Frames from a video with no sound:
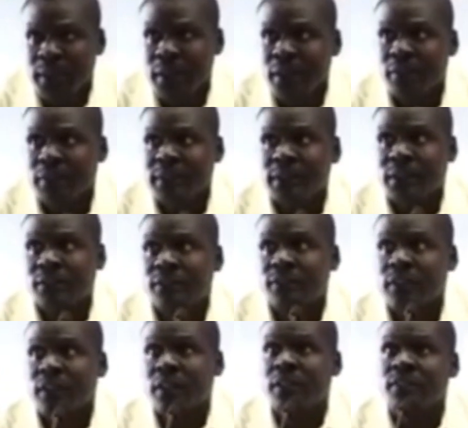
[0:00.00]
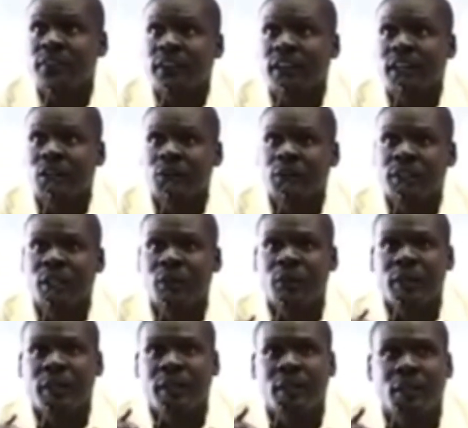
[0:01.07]
بس في في القانون
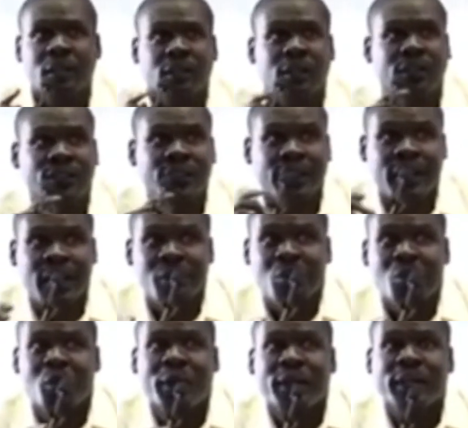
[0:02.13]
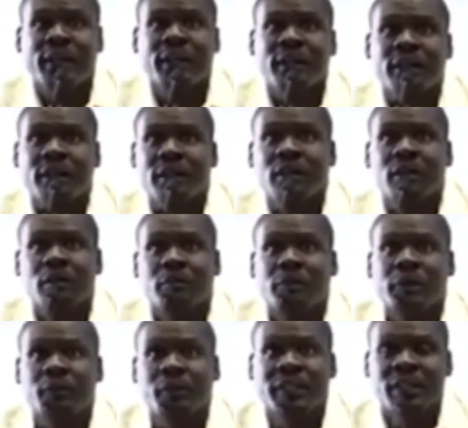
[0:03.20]
الدولي اضافه لكلام ابو بكر
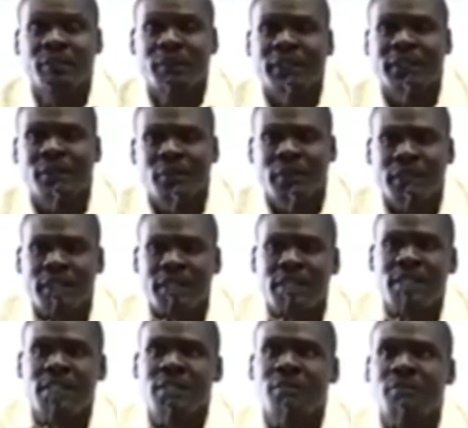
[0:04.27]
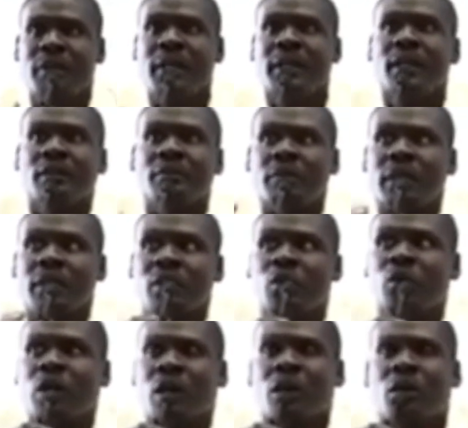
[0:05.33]
بيتم التمييز بين بين
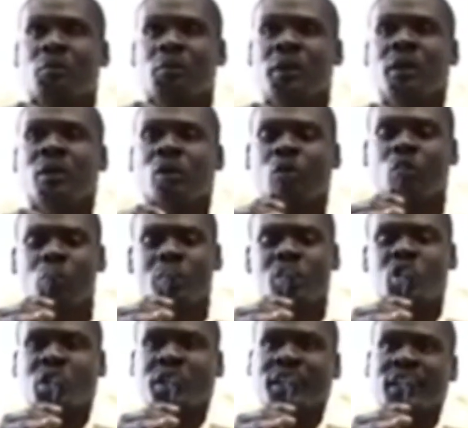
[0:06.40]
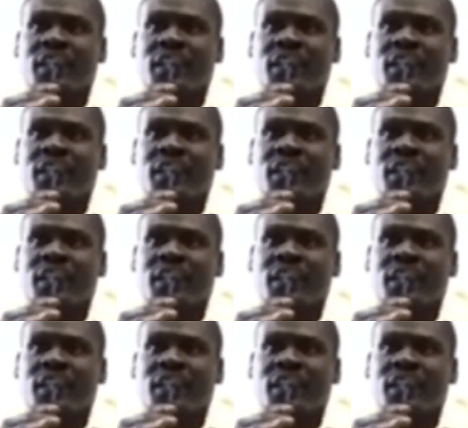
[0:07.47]
بين الحكومه الشرعيه